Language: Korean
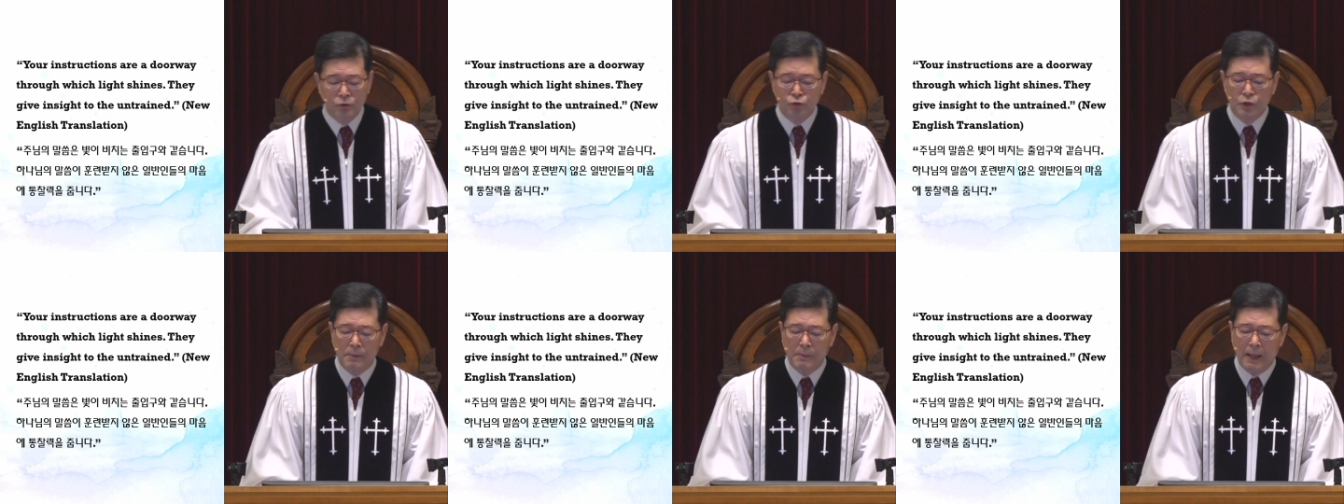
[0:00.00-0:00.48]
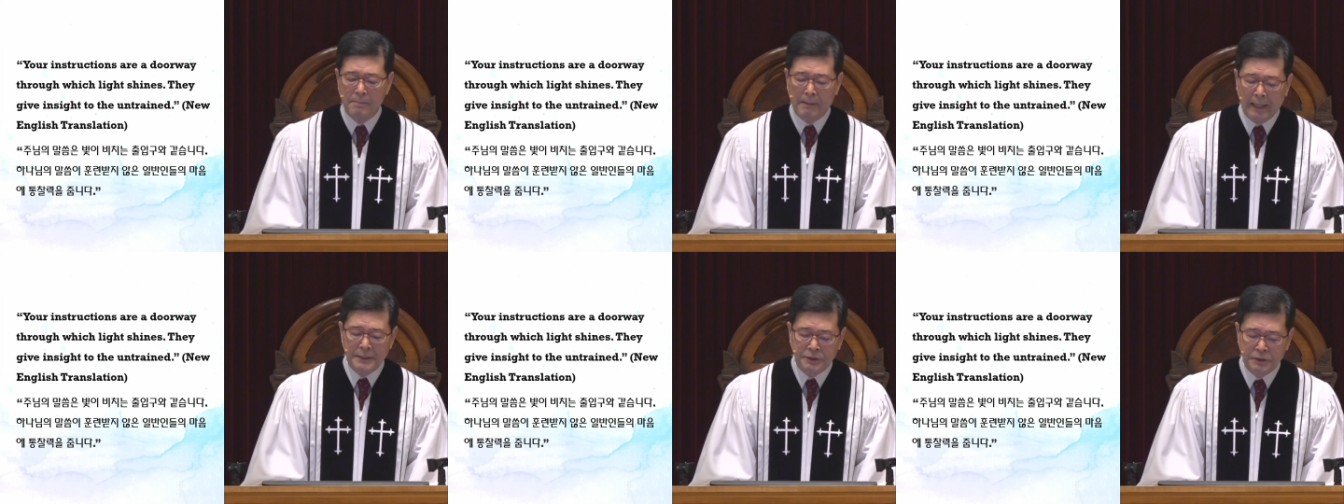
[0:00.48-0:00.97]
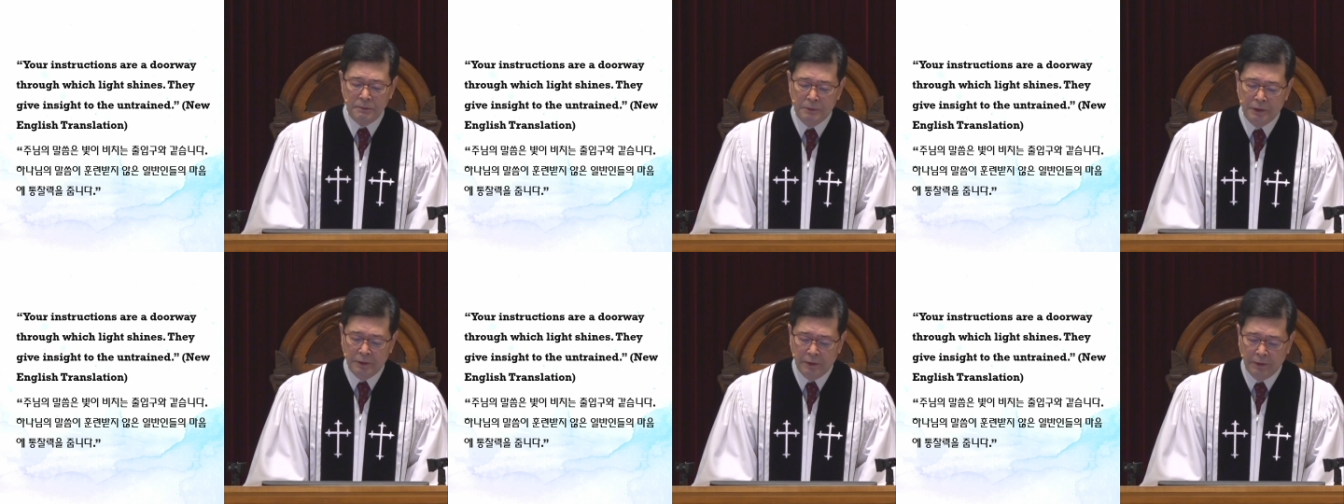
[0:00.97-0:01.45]
주님의
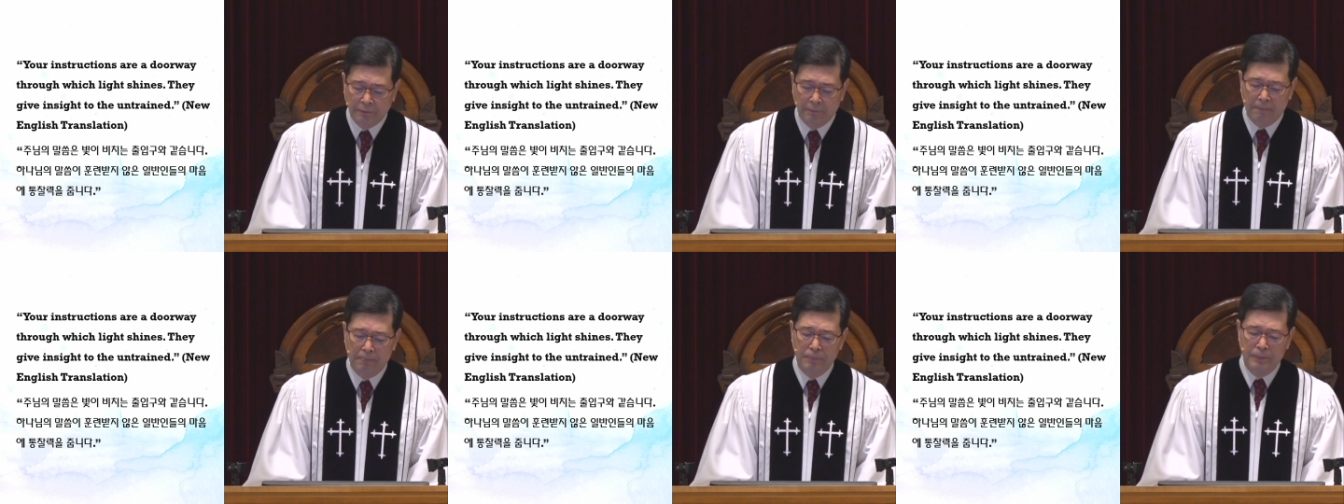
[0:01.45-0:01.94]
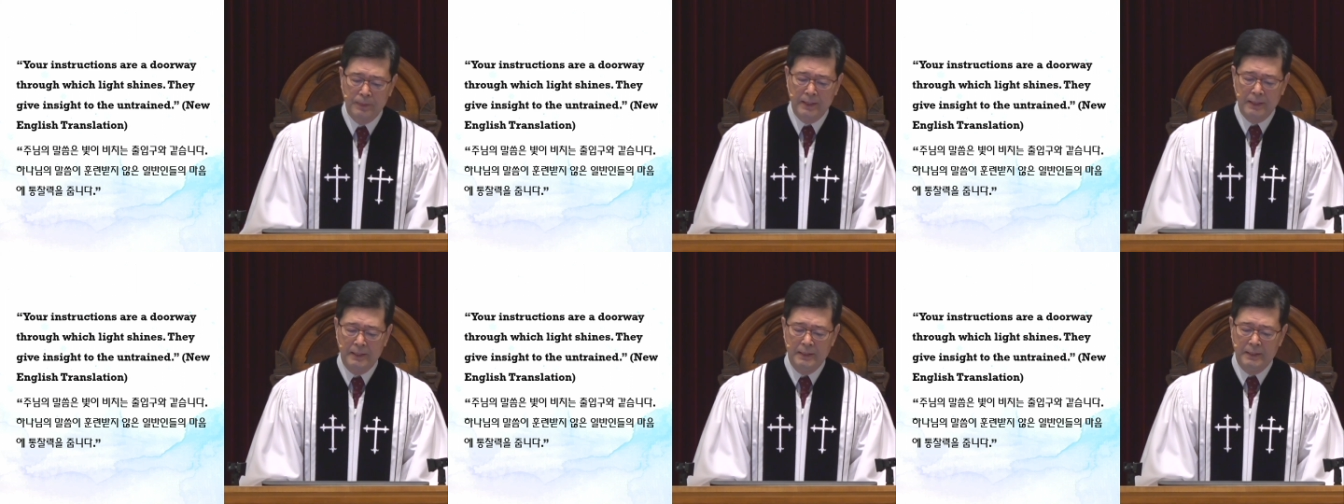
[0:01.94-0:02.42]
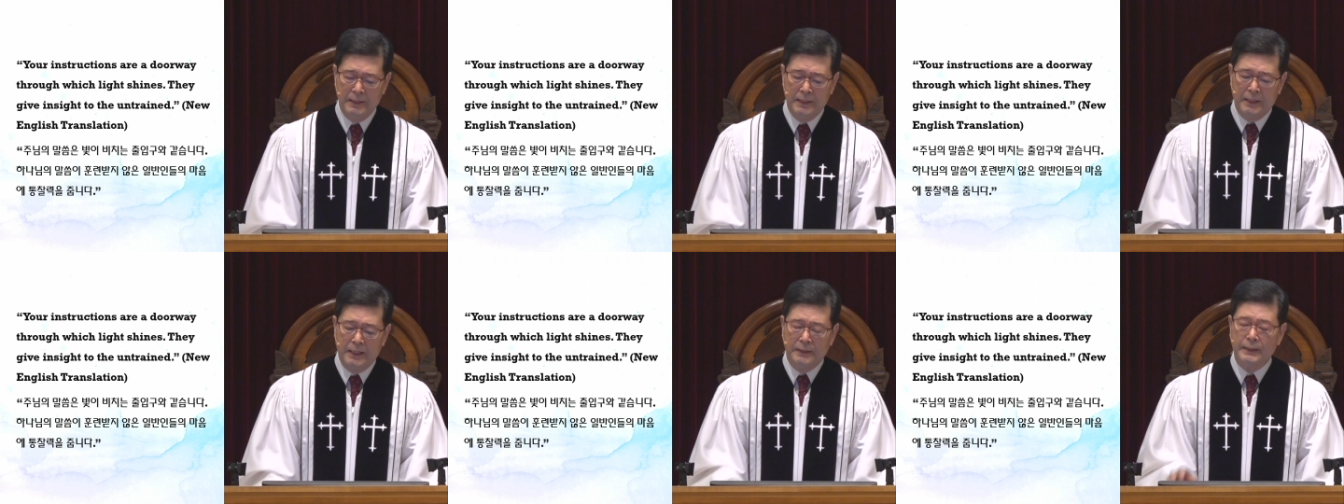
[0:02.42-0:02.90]
말씀은
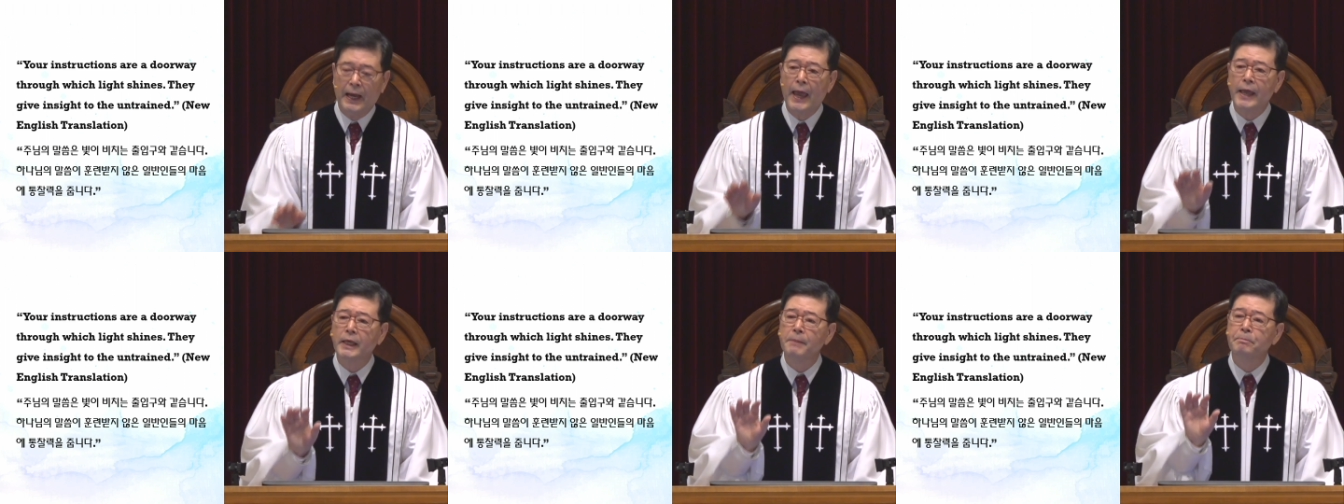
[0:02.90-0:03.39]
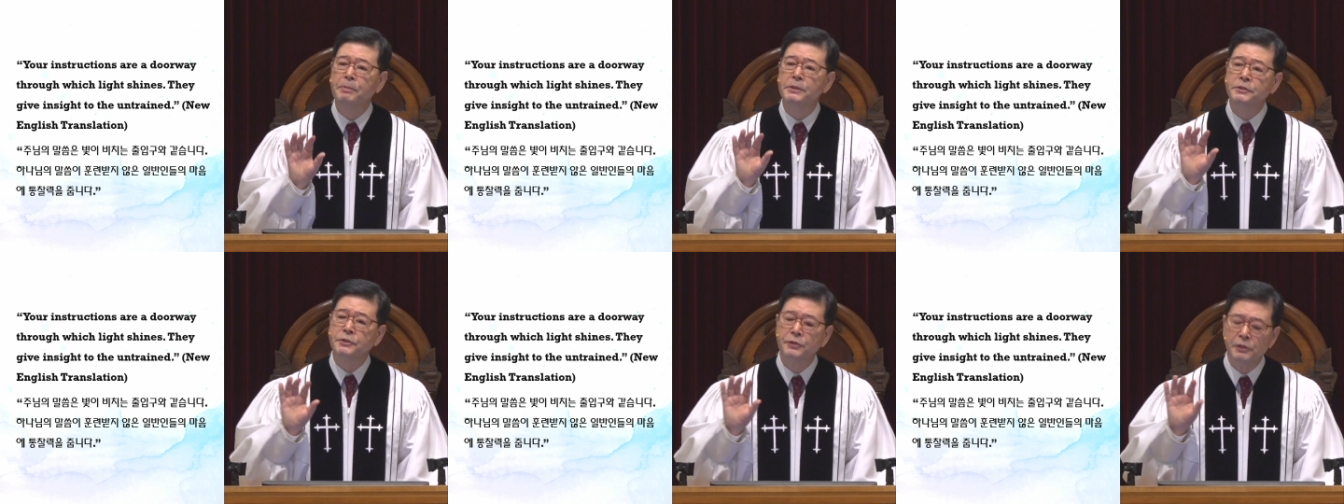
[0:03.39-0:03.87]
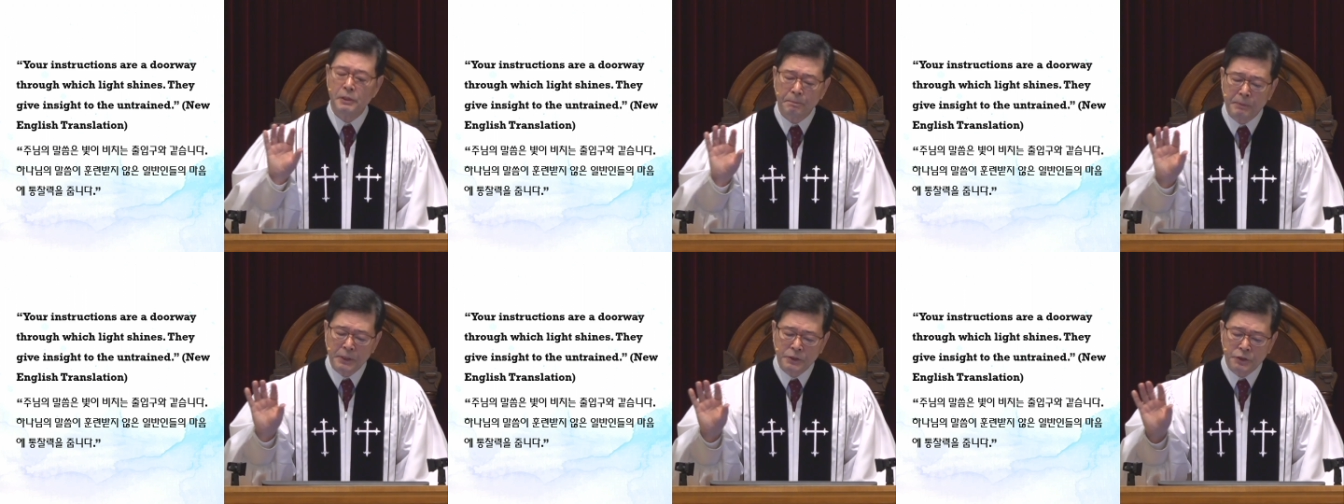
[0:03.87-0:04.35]
나에게
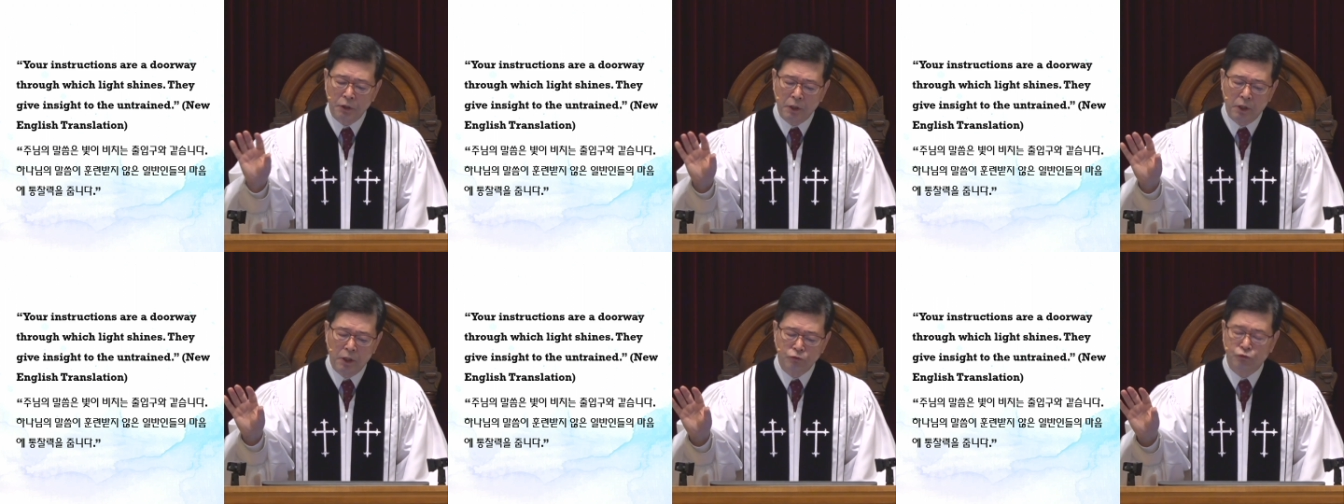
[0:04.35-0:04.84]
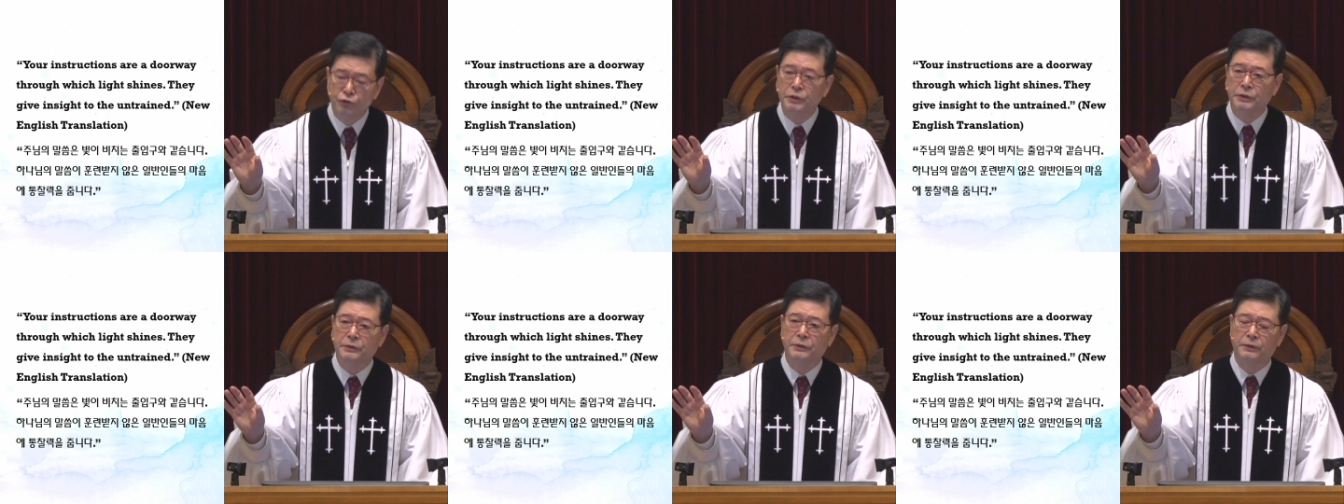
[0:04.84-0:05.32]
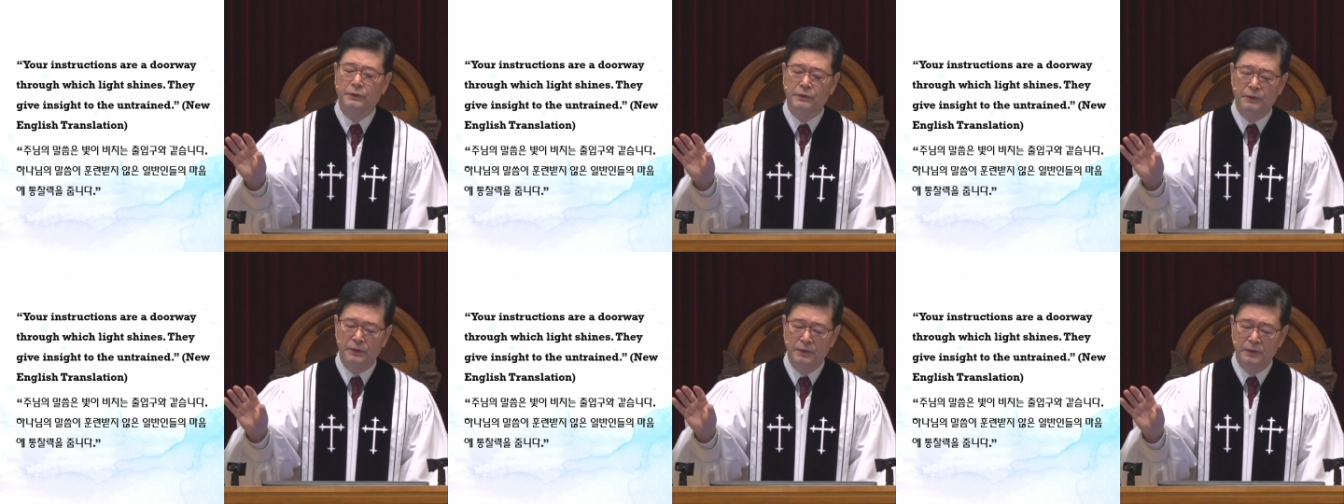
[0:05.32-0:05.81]
빛을 비춰주는